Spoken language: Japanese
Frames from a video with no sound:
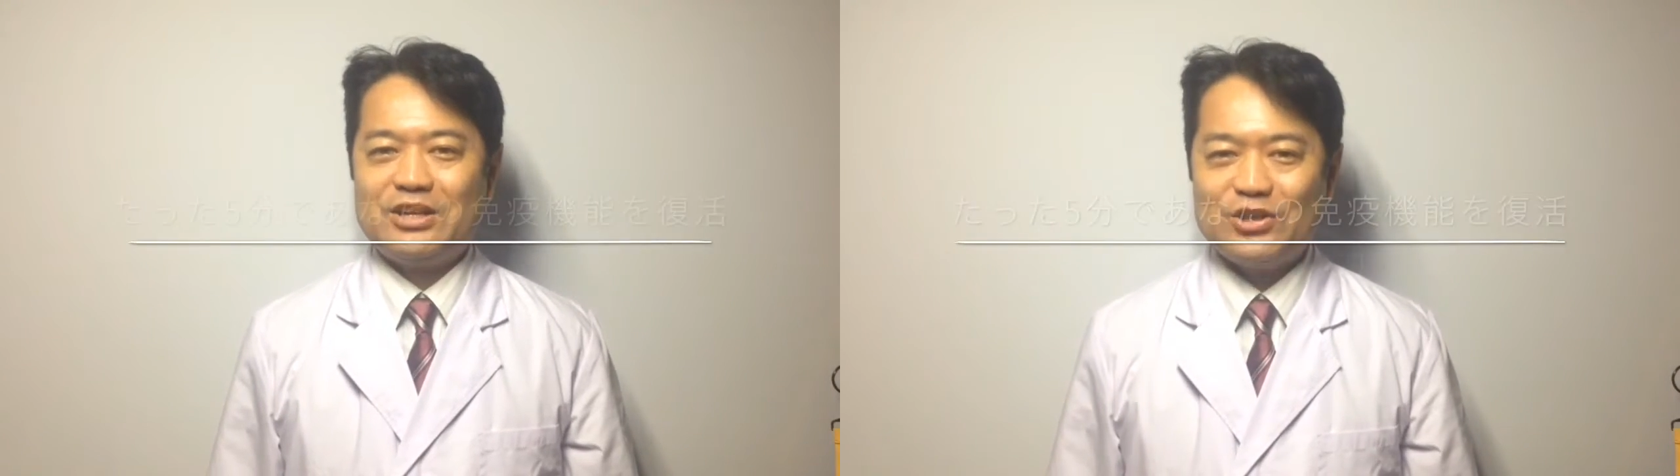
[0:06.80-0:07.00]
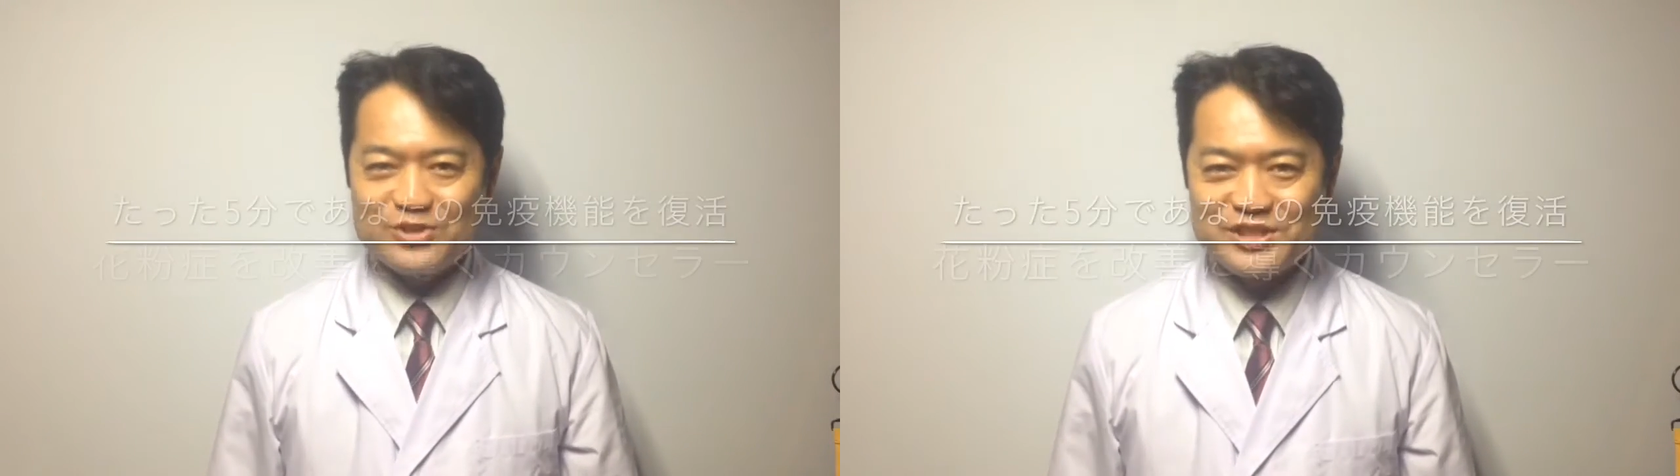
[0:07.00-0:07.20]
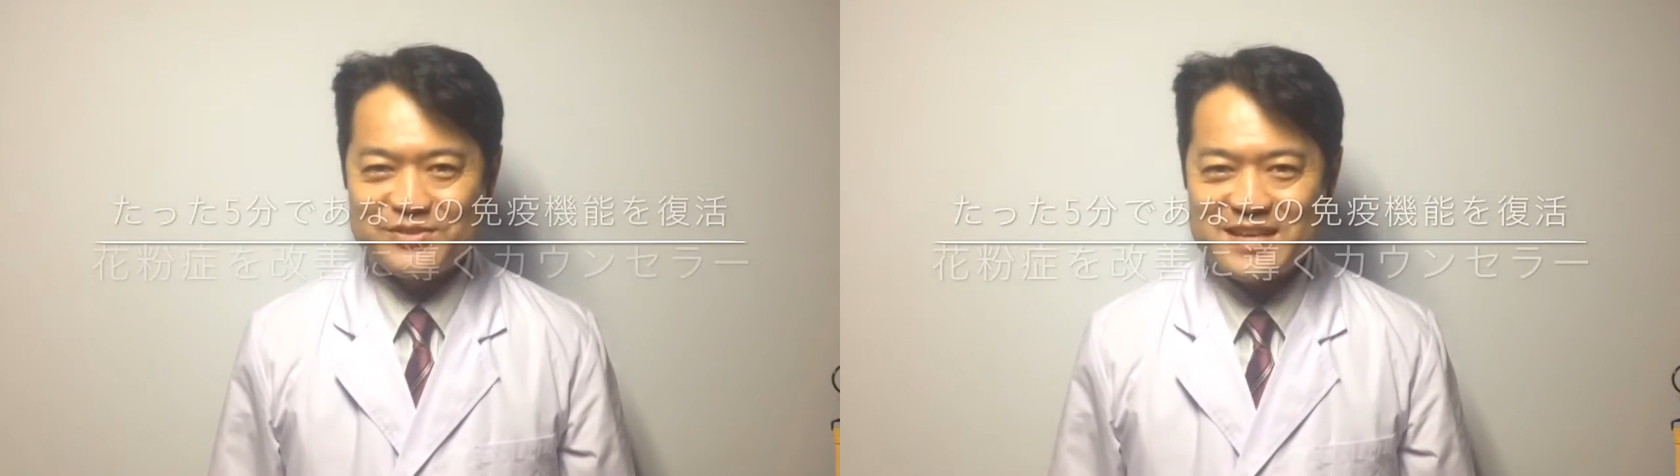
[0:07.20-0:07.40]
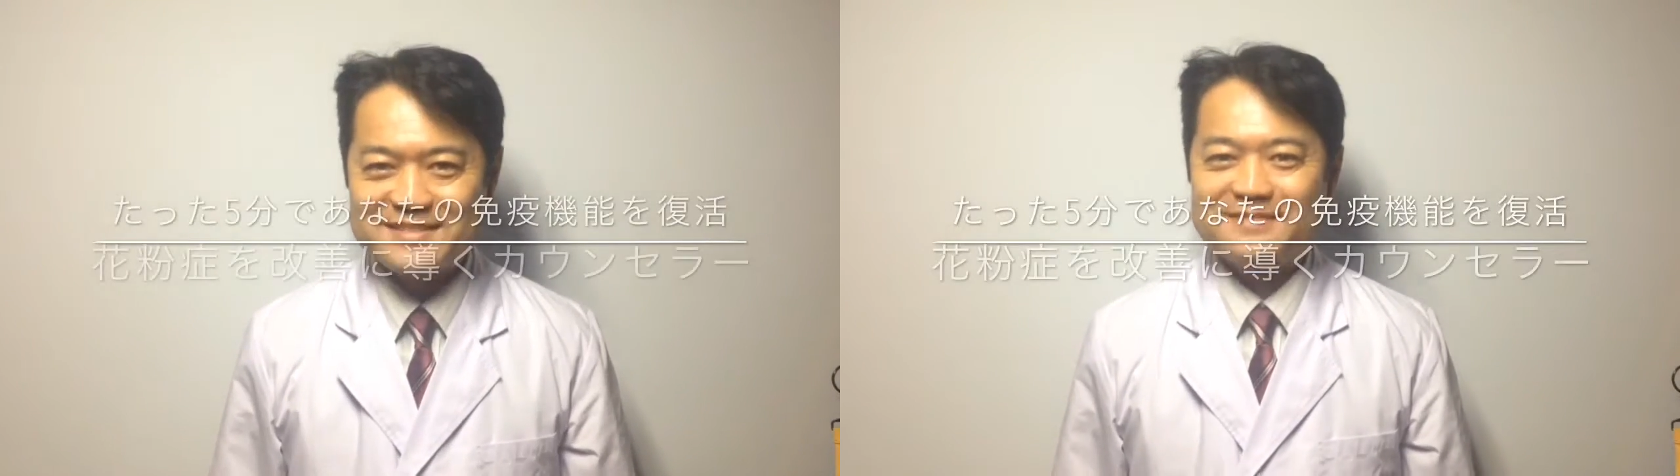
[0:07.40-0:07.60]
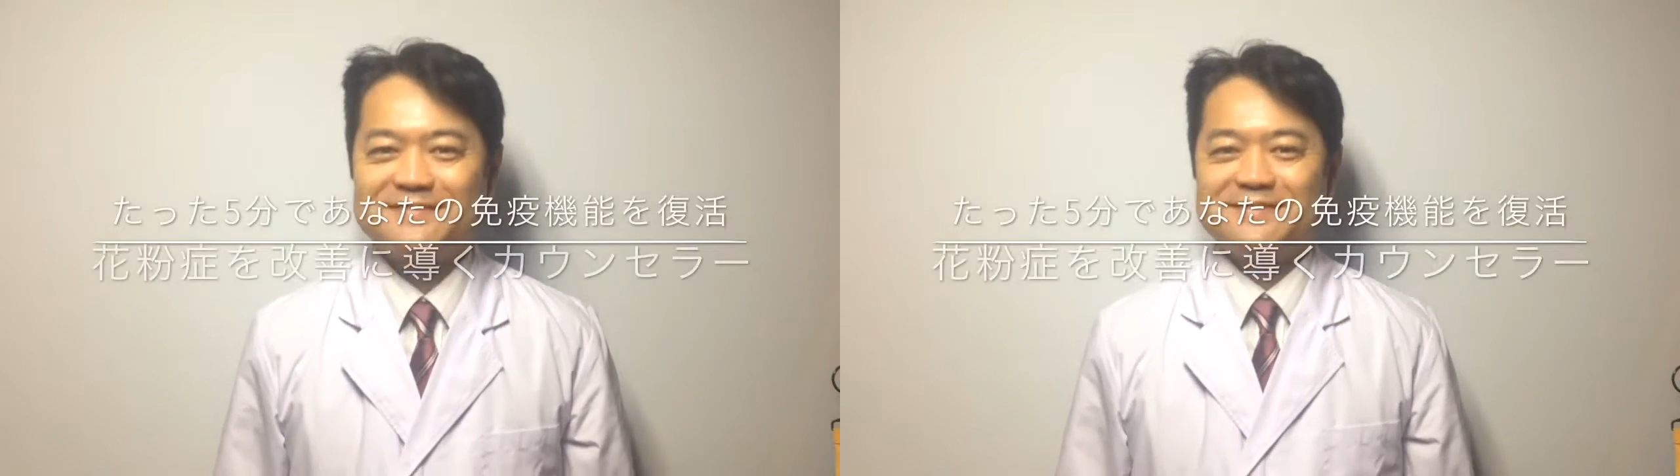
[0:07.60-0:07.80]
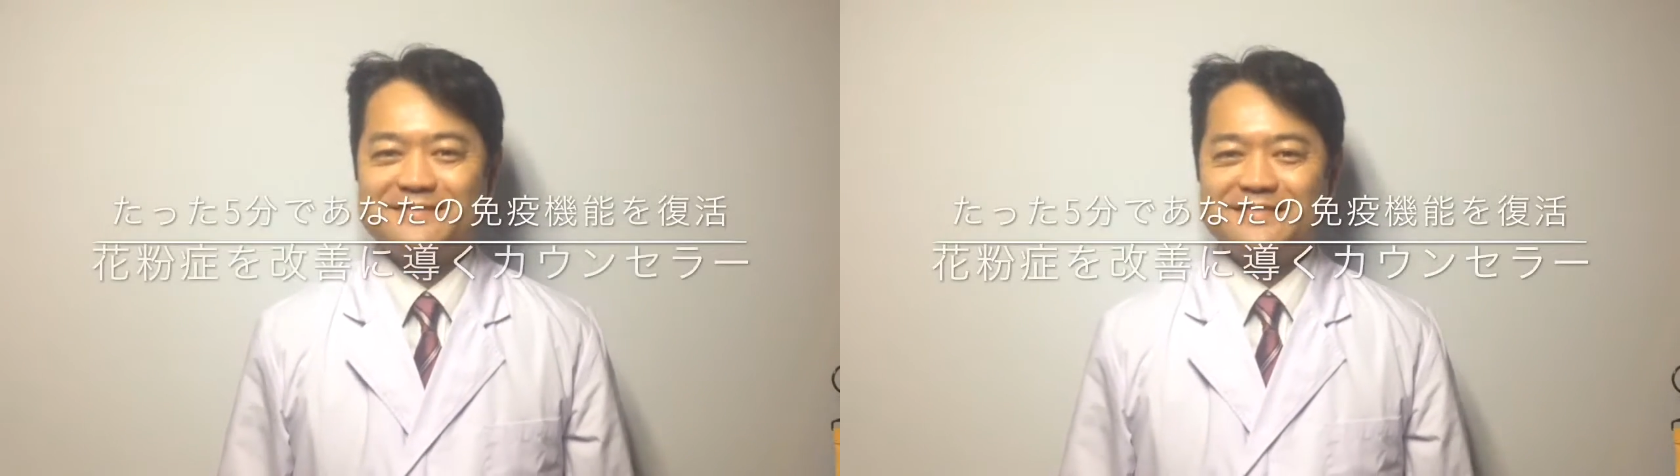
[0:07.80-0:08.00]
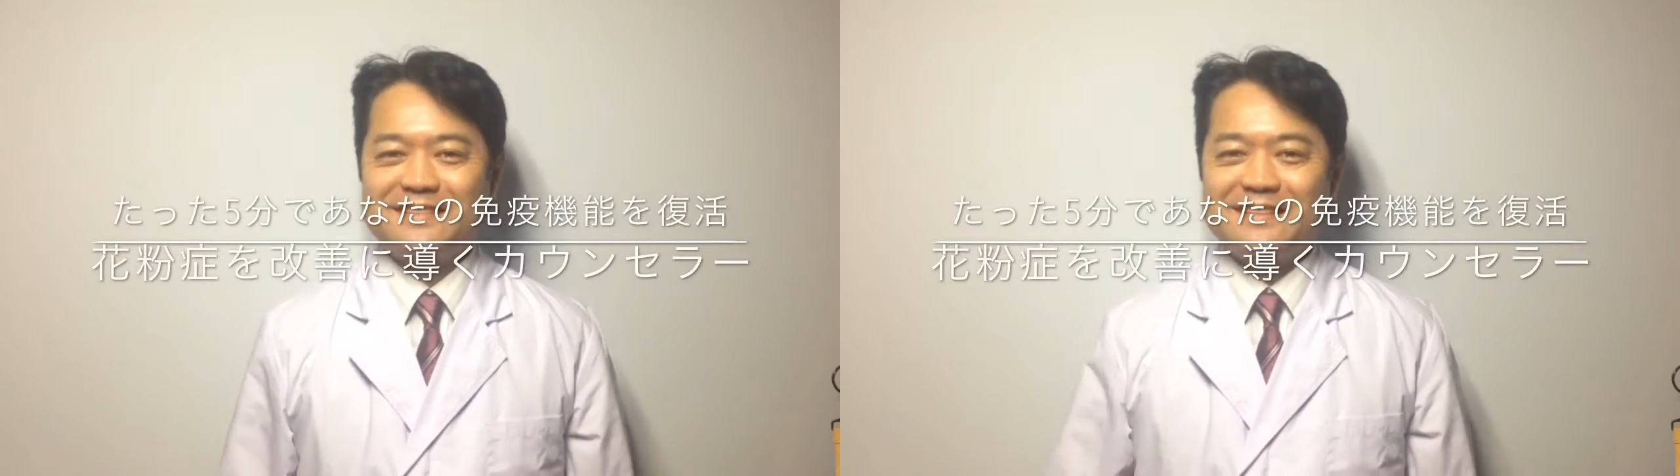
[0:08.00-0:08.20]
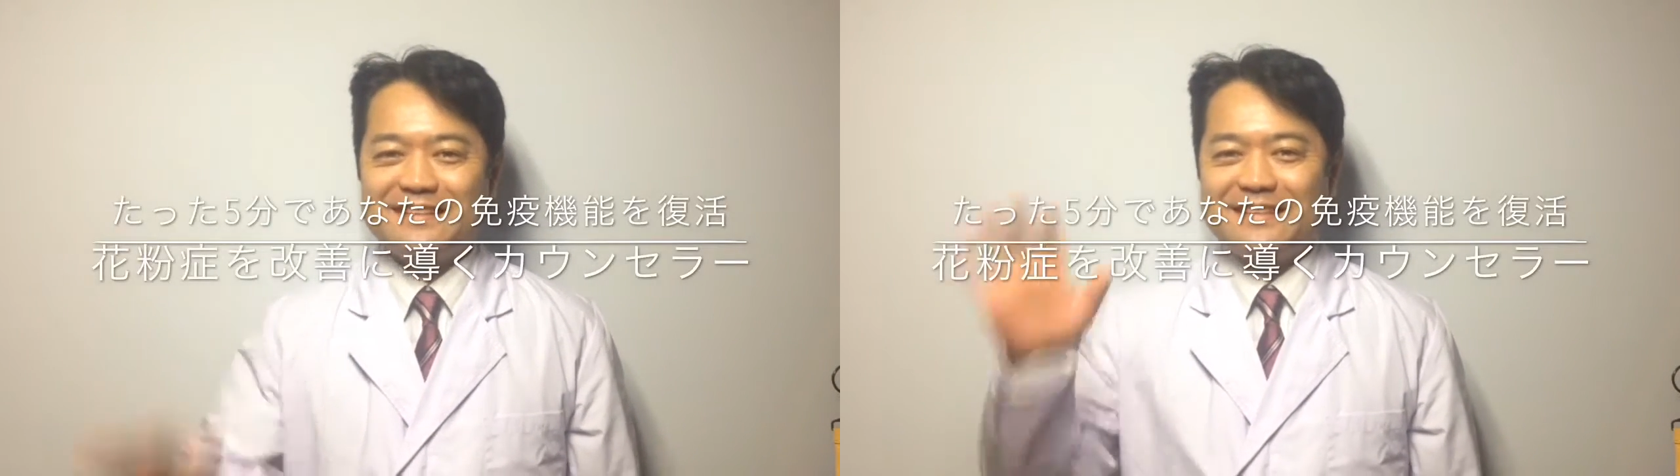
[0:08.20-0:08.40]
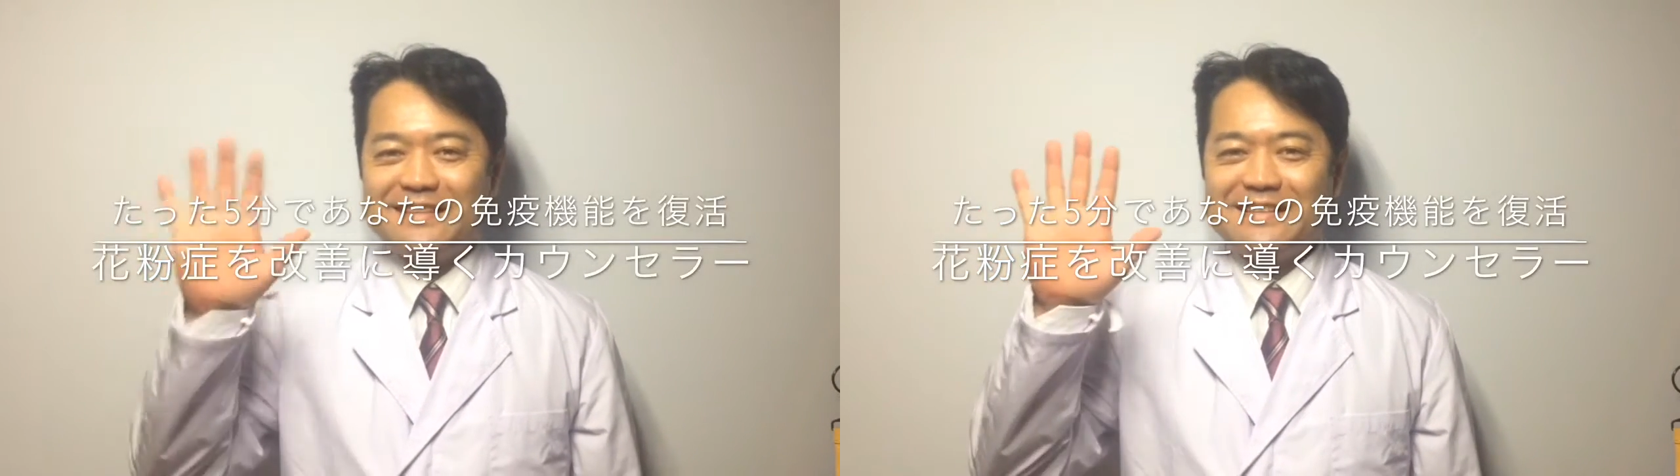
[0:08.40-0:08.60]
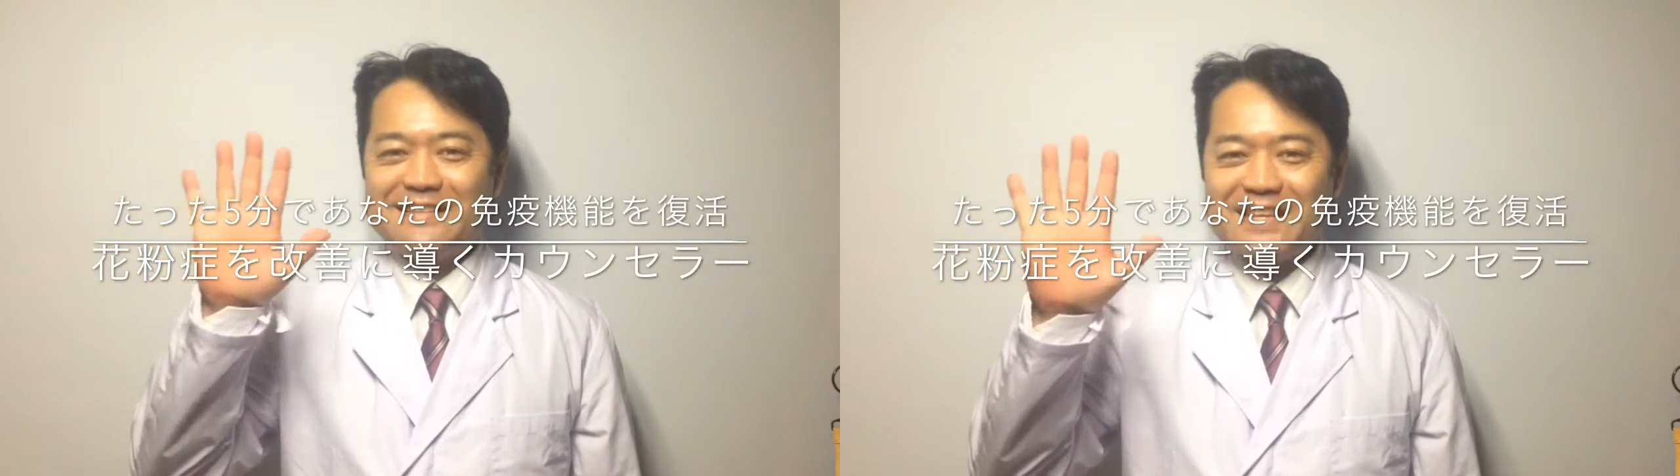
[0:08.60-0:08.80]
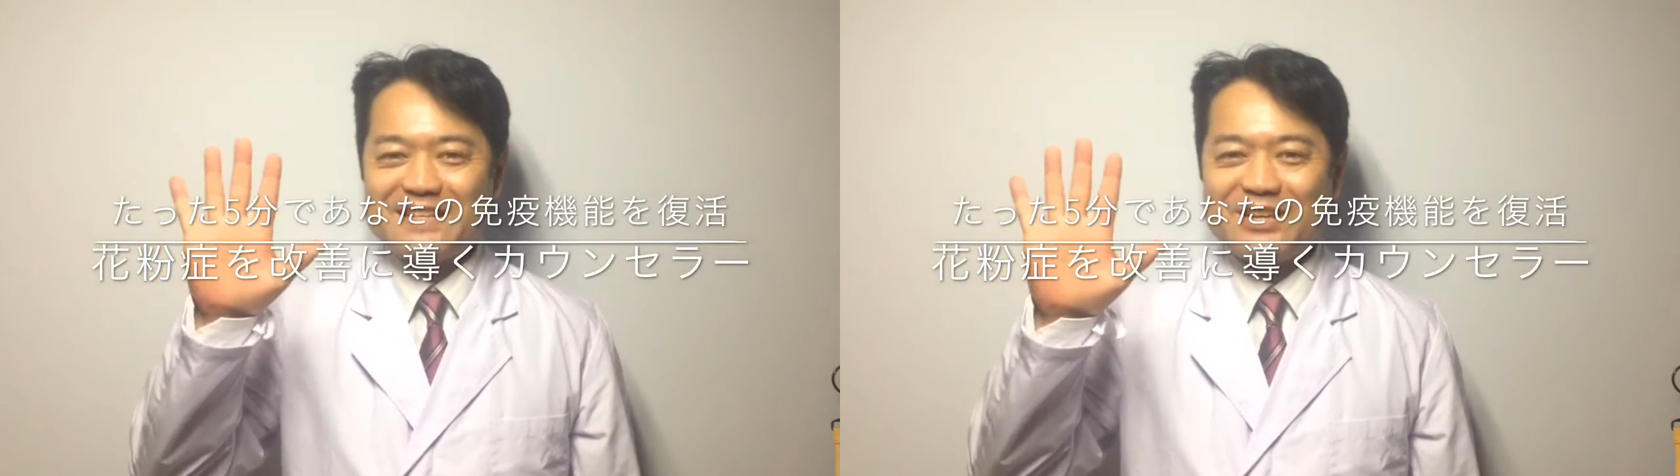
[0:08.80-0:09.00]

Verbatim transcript: こんにちは。たっ